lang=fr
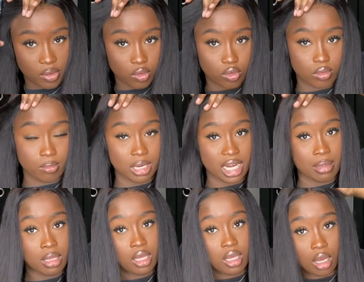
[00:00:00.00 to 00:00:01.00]
Parce que, euh,
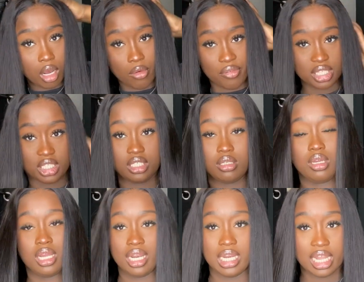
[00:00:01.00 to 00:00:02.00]
en fait,
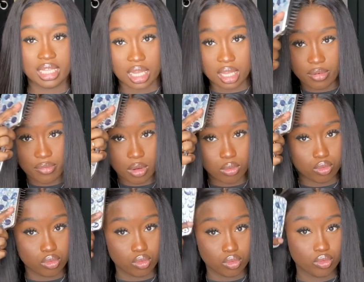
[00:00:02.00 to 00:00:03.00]
la dernière fois
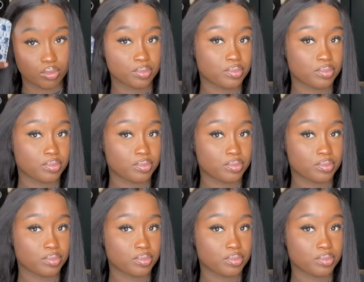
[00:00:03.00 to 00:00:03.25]
où,